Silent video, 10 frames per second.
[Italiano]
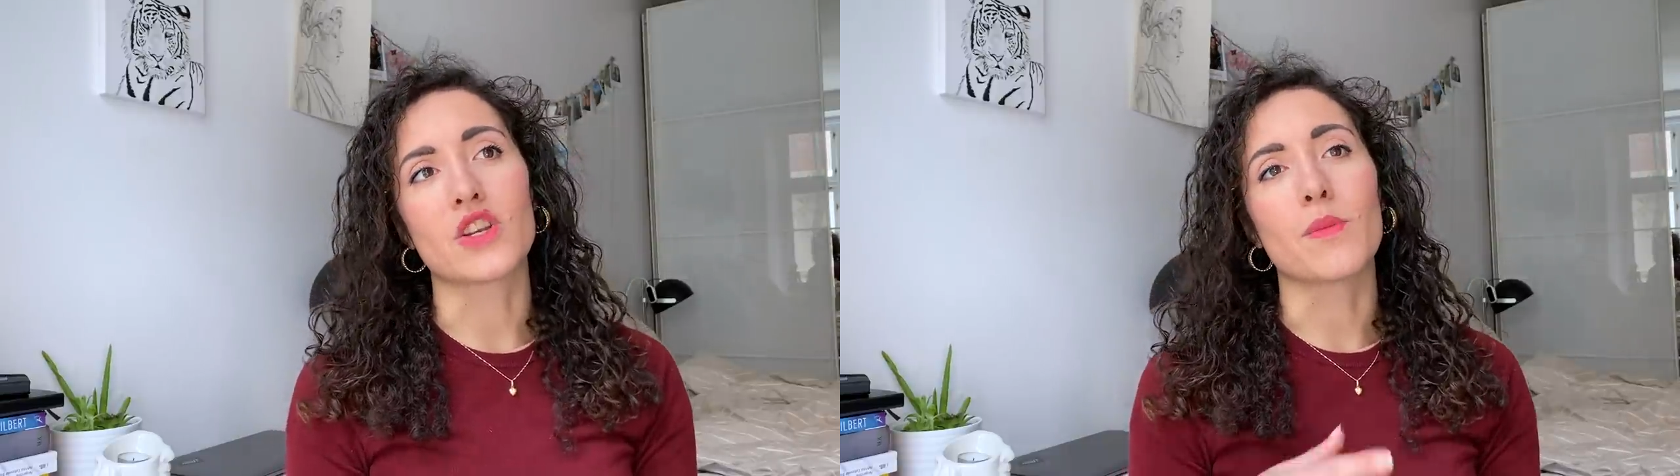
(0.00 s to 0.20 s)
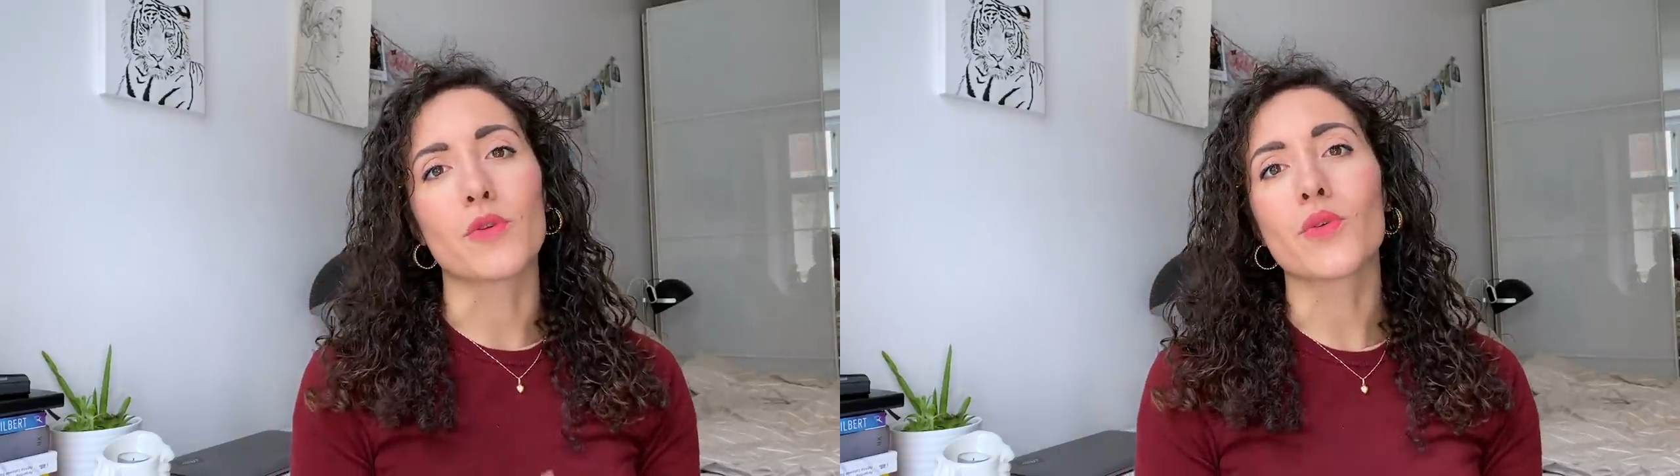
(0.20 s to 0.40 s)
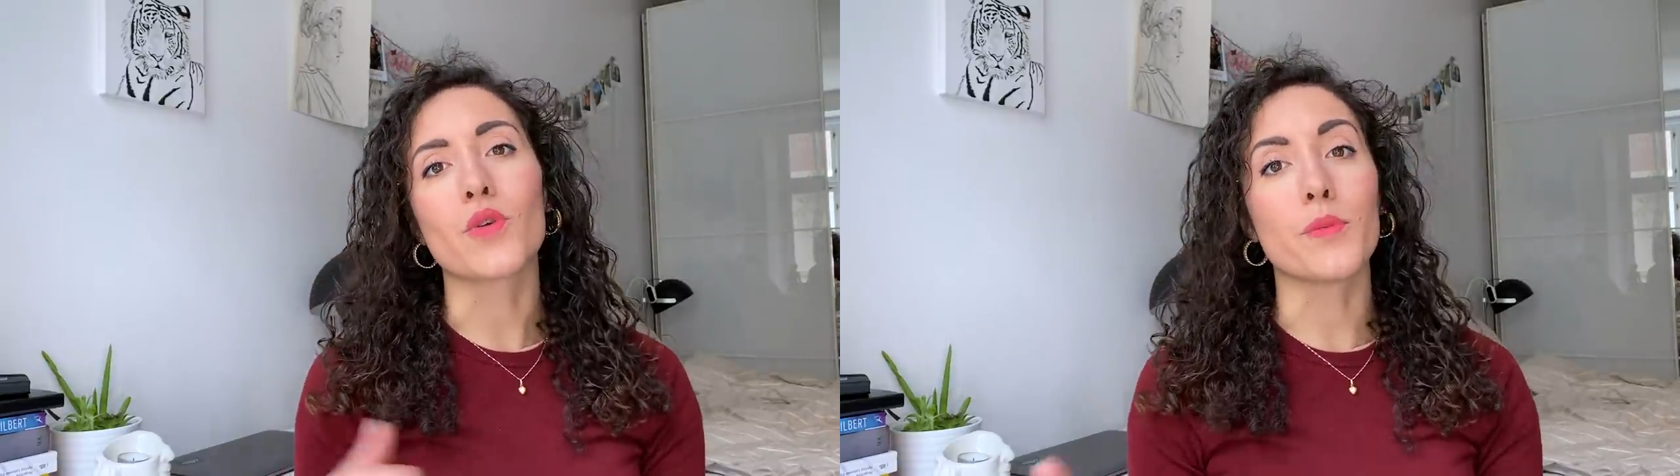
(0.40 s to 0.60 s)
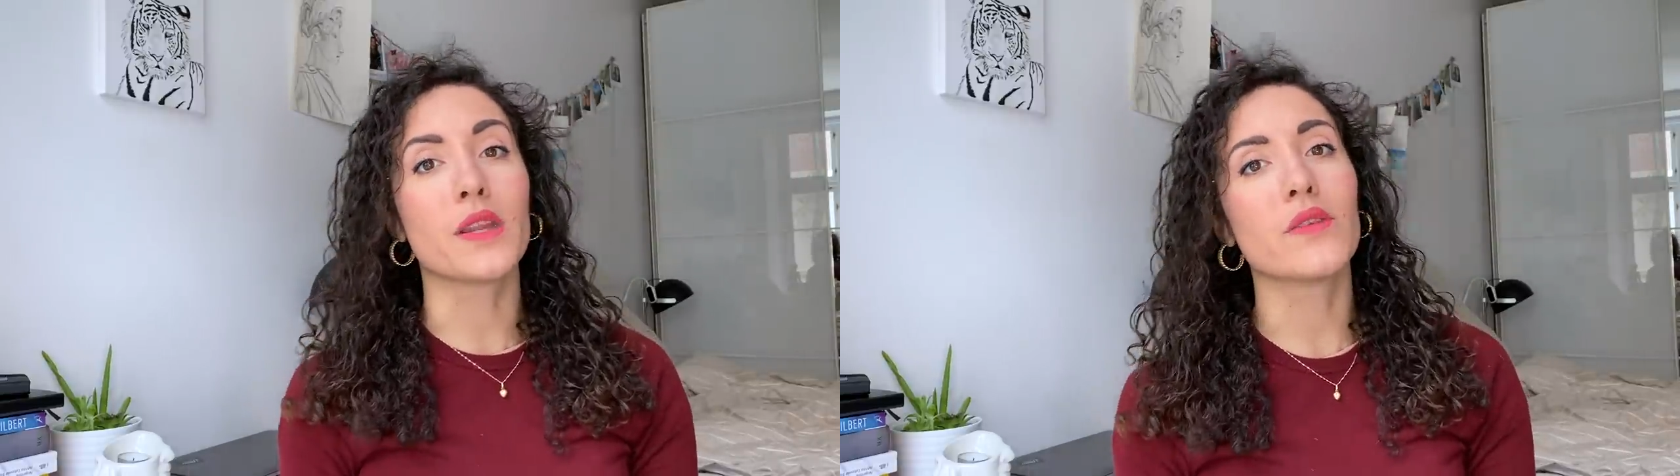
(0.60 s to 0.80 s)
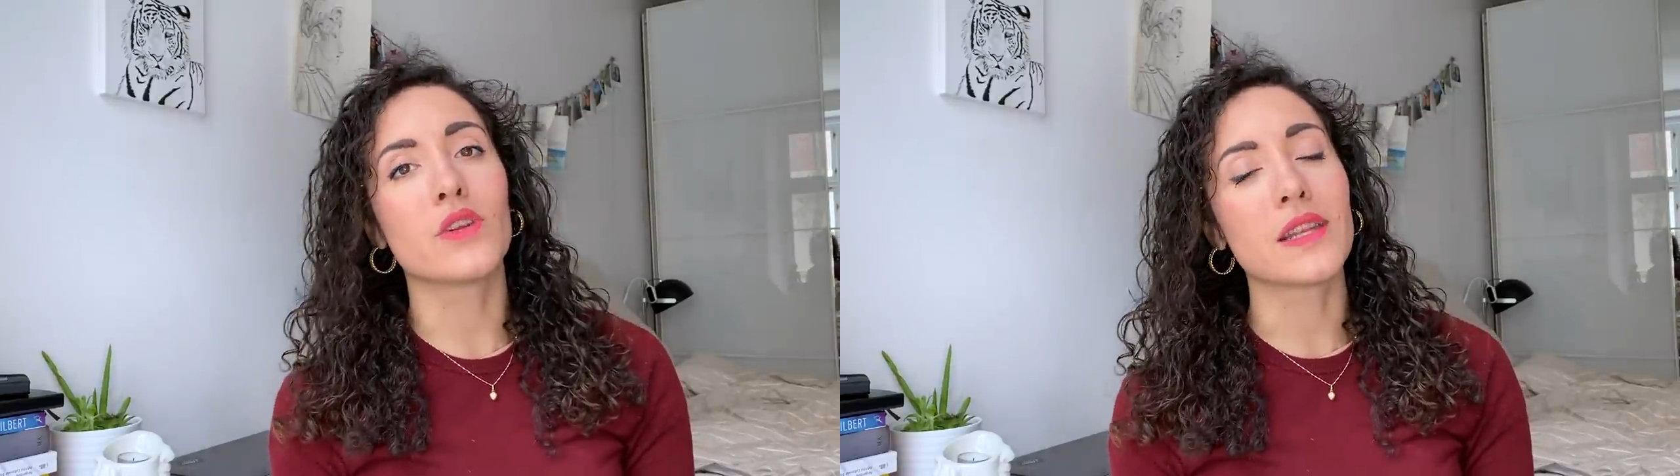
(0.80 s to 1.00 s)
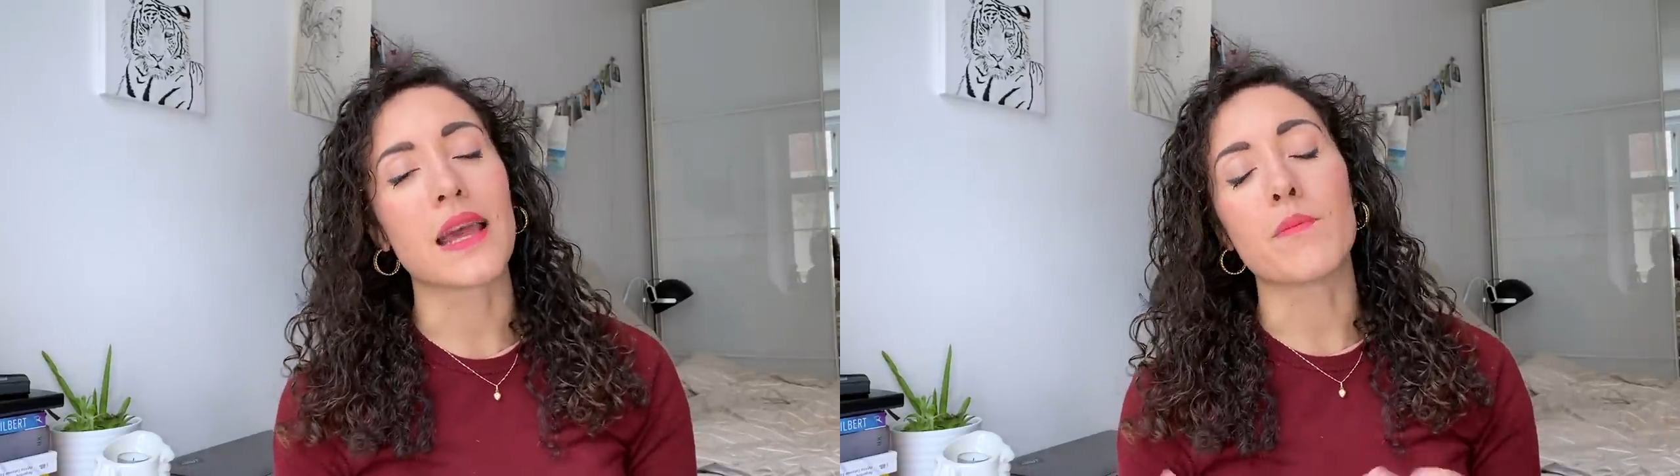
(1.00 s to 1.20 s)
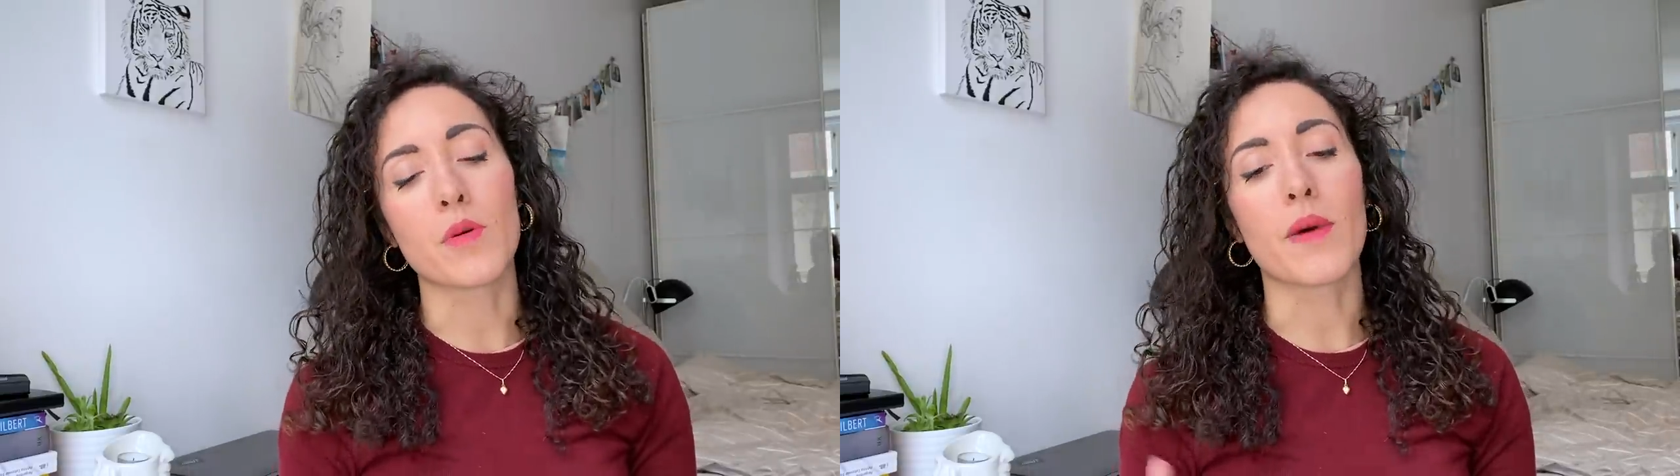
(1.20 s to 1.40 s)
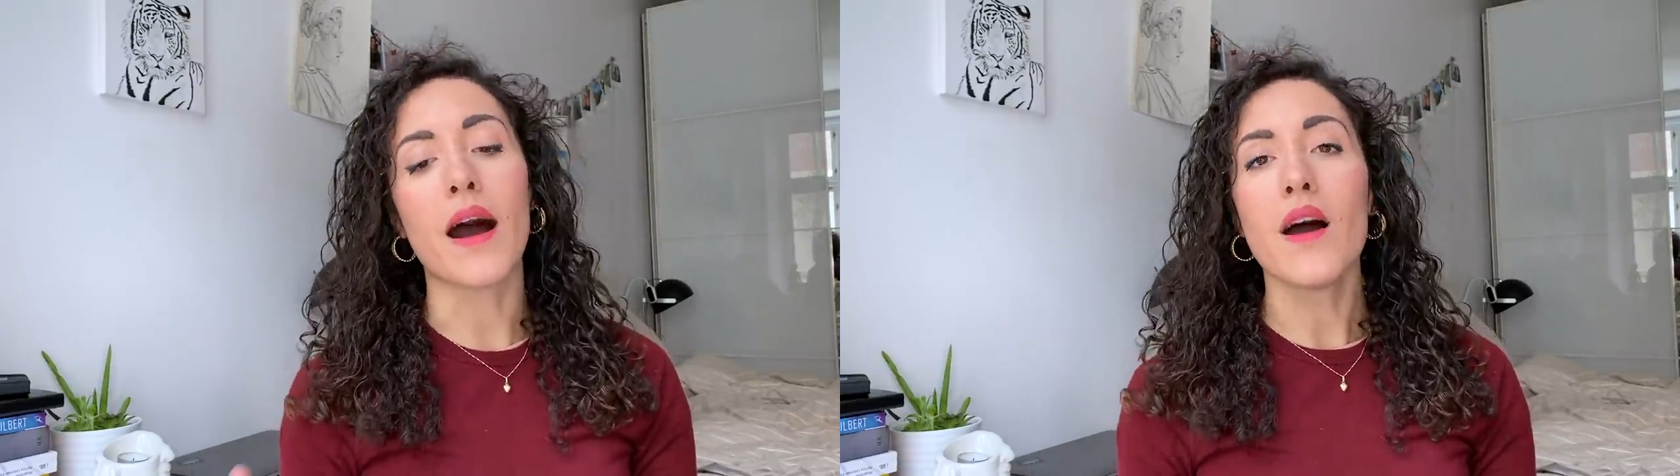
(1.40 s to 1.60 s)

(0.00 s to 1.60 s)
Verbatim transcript: diciamo non un obiettivo di tempo ma